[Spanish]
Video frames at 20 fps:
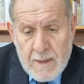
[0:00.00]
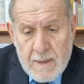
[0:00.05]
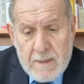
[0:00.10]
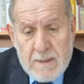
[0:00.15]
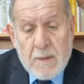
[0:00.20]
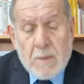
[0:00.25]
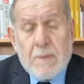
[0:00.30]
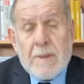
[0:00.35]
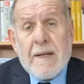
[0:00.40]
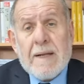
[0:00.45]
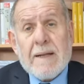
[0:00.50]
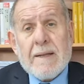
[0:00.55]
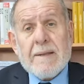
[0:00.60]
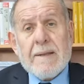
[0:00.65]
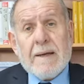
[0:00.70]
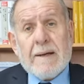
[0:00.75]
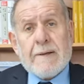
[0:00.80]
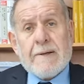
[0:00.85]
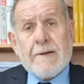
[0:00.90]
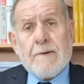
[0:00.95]
Según el
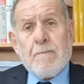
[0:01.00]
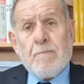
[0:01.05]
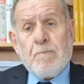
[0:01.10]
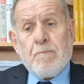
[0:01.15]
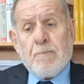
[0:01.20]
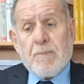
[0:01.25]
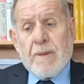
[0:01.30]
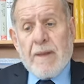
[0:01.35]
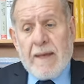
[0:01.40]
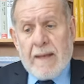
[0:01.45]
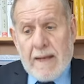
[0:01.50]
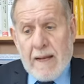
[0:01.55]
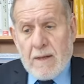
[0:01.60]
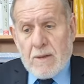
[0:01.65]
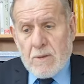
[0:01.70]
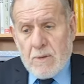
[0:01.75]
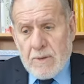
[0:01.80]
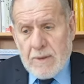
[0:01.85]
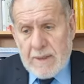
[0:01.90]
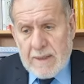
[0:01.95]
Radak, el
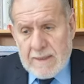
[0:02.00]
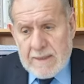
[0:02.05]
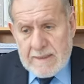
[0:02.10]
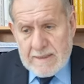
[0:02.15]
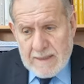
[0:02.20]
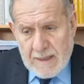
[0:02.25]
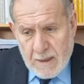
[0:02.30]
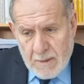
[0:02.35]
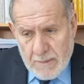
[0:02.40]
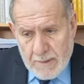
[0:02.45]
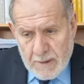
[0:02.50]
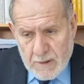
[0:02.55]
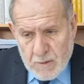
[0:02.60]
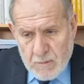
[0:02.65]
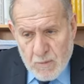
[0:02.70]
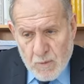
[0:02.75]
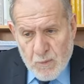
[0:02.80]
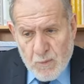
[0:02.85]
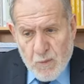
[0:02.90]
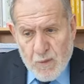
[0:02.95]
arco iris sirve
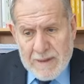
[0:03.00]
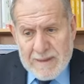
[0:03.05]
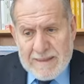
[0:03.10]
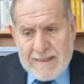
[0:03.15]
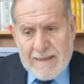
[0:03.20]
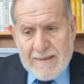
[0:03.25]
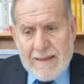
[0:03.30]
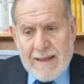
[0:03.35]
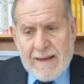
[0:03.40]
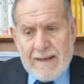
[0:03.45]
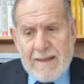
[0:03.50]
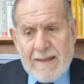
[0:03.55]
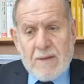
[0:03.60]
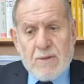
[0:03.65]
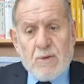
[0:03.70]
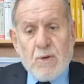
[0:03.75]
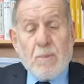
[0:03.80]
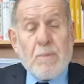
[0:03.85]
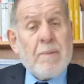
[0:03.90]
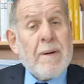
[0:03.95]
como fuente de
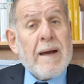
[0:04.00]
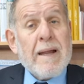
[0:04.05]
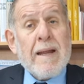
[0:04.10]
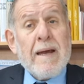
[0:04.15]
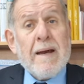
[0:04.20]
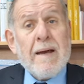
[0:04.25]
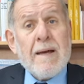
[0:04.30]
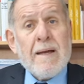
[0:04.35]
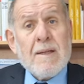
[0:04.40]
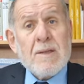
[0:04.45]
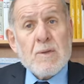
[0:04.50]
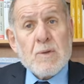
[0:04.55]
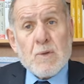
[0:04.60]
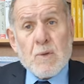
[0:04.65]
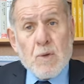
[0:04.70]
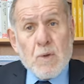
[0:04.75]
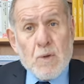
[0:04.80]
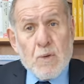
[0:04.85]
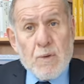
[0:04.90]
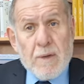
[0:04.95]
aliento para
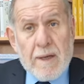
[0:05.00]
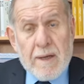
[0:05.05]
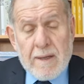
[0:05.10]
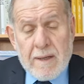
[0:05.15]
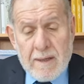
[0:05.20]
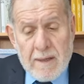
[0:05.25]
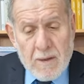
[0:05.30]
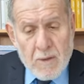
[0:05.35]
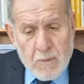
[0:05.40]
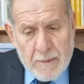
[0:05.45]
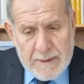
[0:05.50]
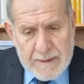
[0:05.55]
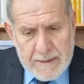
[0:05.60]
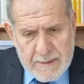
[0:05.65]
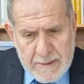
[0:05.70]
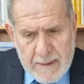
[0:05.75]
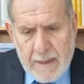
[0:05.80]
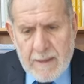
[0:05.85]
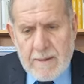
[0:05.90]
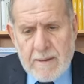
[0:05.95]
toda la
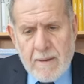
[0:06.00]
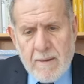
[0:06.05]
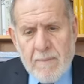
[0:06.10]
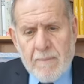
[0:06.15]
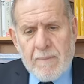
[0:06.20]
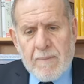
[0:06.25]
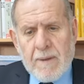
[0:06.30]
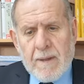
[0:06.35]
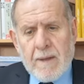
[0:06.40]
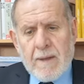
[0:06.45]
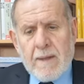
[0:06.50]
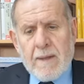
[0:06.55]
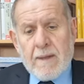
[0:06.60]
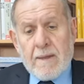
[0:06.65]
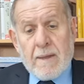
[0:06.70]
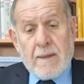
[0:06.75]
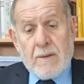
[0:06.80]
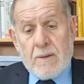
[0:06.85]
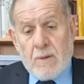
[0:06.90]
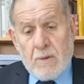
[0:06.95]
humanidad,
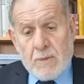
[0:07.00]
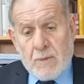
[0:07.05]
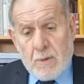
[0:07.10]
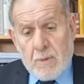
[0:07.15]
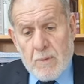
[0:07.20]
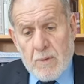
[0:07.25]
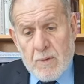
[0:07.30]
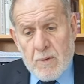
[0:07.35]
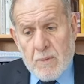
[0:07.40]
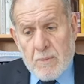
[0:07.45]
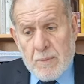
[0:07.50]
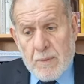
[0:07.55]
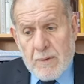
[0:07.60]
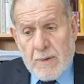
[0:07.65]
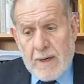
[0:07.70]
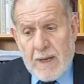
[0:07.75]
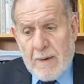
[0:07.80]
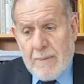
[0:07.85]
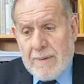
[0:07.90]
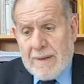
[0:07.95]
que de otro modo
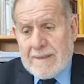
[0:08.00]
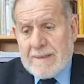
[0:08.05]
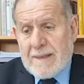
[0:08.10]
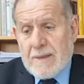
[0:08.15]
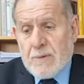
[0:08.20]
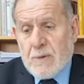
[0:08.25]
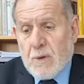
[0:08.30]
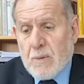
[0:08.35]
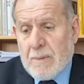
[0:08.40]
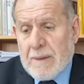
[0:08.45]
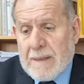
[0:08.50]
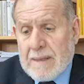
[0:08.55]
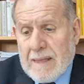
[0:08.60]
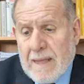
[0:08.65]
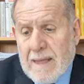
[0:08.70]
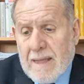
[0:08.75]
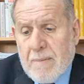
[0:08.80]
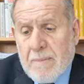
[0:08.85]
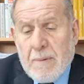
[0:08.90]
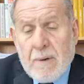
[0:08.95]
podría verse
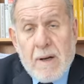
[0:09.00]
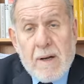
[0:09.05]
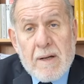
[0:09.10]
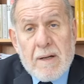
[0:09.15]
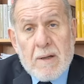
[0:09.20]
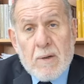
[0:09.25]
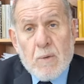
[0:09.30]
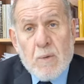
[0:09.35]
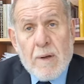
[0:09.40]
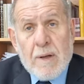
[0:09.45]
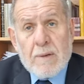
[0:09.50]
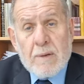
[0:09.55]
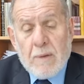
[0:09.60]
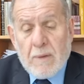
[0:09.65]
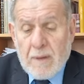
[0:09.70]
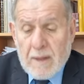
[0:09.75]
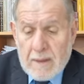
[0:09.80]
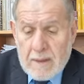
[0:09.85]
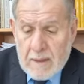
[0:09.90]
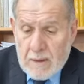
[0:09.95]
atormentada por el
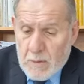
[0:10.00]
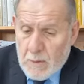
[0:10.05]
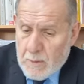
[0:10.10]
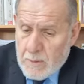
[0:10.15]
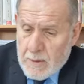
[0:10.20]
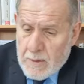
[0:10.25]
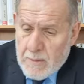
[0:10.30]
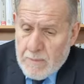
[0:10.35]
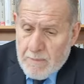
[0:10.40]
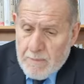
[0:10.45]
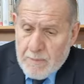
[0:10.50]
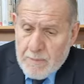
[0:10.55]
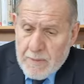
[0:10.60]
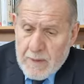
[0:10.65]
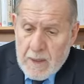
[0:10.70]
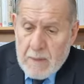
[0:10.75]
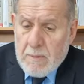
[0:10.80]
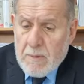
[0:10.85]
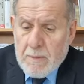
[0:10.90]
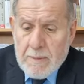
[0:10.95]
recuerdo del diluvio
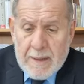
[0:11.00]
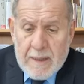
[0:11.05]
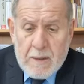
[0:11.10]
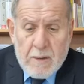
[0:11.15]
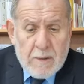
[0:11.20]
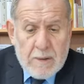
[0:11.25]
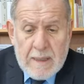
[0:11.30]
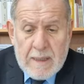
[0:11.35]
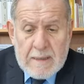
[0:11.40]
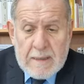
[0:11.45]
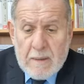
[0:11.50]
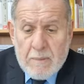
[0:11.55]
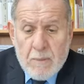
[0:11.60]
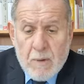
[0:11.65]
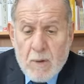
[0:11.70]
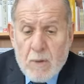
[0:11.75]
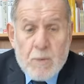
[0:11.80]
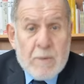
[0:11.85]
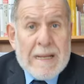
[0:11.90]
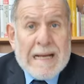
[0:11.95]
y vivir con el
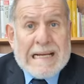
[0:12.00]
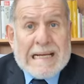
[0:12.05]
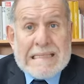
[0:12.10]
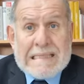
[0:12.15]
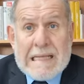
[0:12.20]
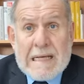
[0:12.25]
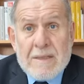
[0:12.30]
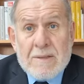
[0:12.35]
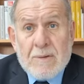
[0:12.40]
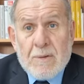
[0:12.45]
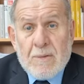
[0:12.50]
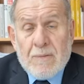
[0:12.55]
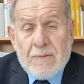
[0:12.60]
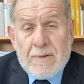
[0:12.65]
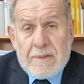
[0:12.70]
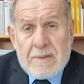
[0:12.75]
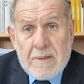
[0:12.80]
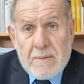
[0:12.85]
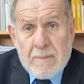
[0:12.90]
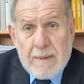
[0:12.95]
temor de una
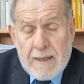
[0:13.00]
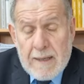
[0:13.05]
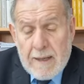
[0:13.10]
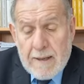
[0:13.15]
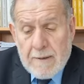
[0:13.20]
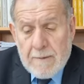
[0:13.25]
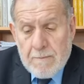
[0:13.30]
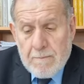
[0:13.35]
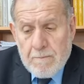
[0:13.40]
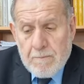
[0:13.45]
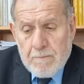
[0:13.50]
catástrofe similar.